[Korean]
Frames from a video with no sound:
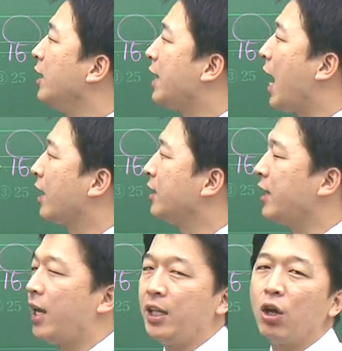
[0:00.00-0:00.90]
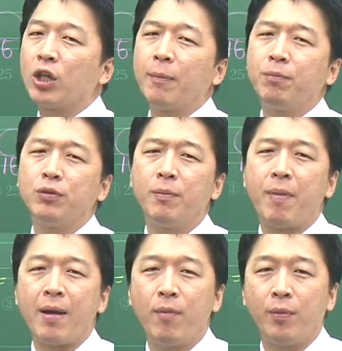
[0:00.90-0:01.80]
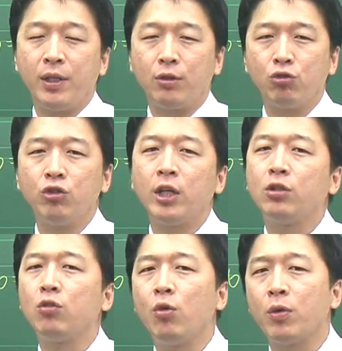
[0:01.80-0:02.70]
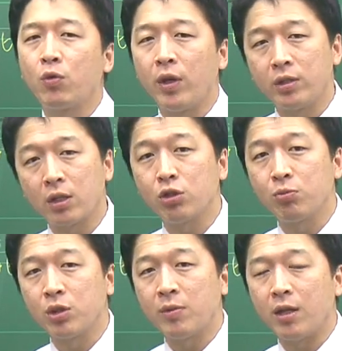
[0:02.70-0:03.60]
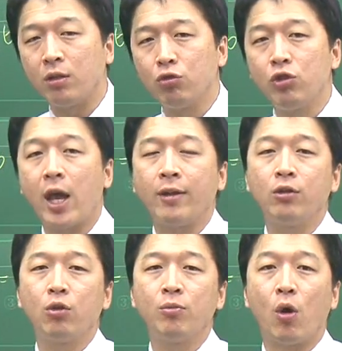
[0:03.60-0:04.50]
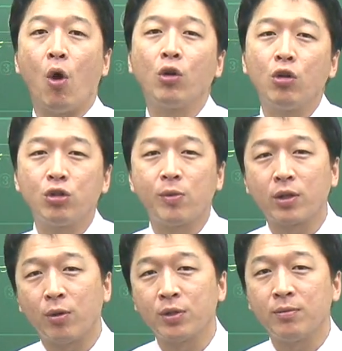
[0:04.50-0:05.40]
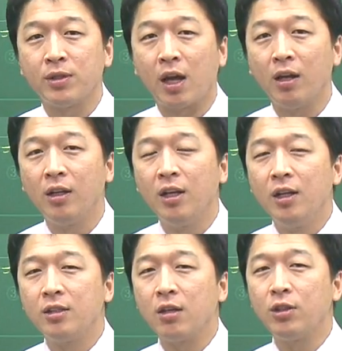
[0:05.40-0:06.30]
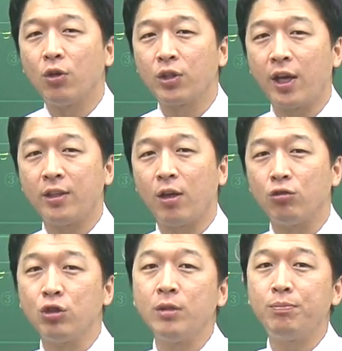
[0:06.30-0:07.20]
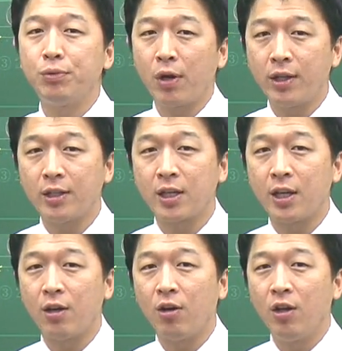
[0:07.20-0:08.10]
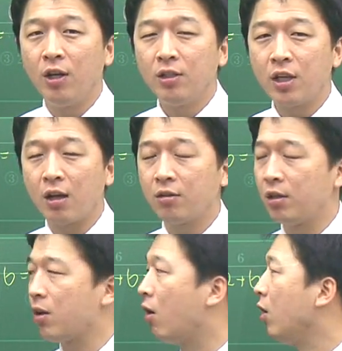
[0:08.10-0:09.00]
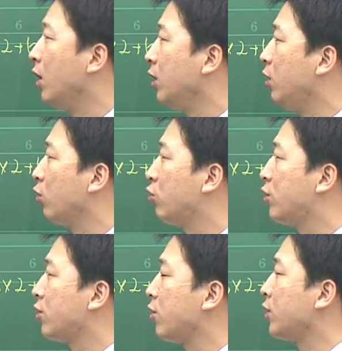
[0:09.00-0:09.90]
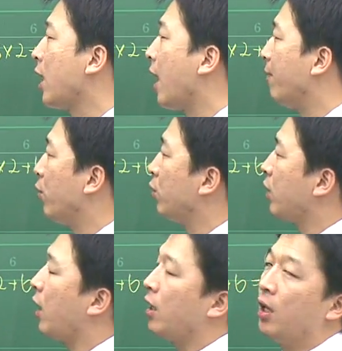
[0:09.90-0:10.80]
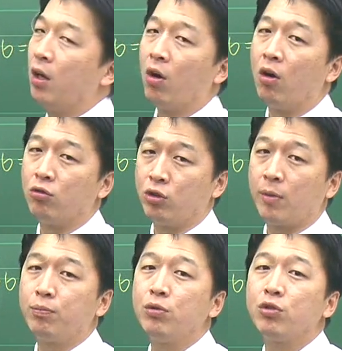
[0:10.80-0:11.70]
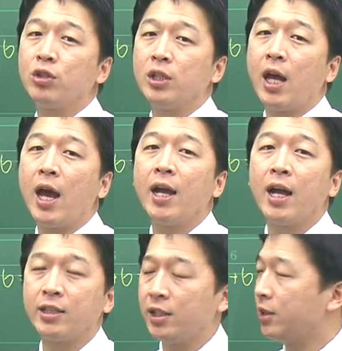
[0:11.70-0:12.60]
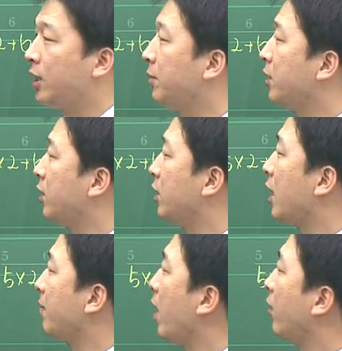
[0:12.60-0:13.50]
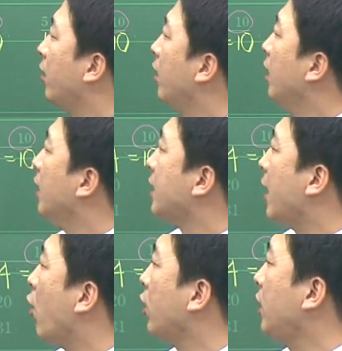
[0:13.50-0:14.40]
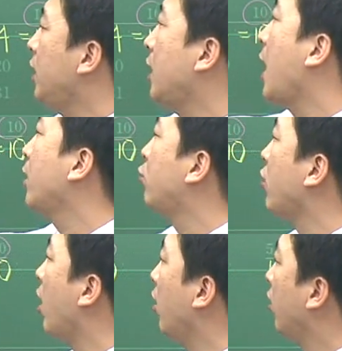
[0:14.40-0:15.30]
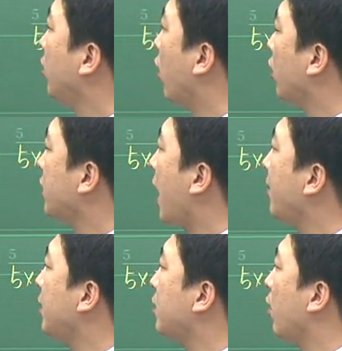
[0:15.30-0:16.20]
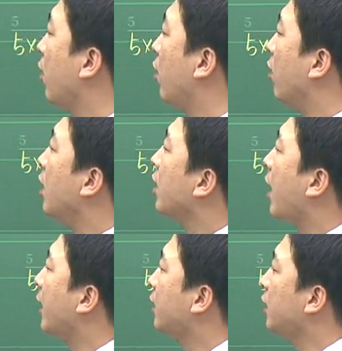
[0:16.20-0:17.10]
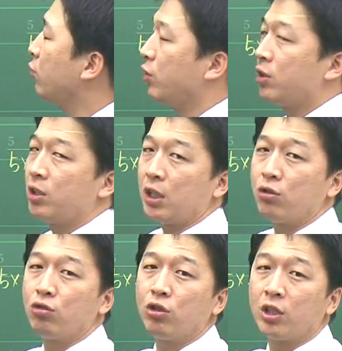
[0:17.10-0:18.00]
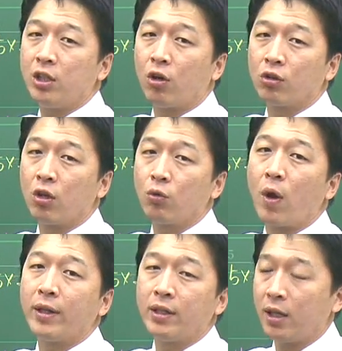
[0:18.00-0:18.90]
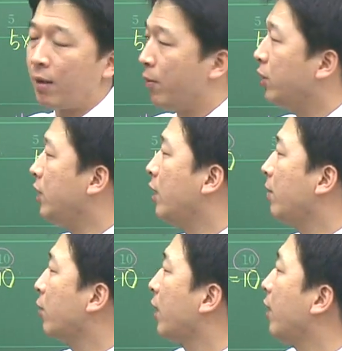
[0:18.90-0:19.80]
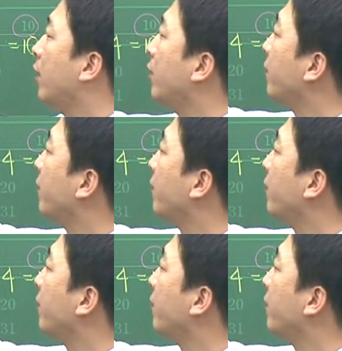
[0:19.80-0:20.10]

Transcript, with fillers: 자, 근데 이렇게 푸는 방법이 눈에 들어오면 굉장히 쉽지만 눈에 안 들어오면 어려울 수밖에 없습니다. 자, 근데 어떻게 해야 돼요? 우리는 풀어야 되잖아요. 자, 그래서 이런 규칙성이 잘 안 보일 때 어, 우리가 풀 수 있는 한 가지 팁을 드리자면 자, 여기 2가 있고요. 여기 3이 있어요. 같은 위치의 수들끼리 어떤 관계를 한번 이해를 해볼게요.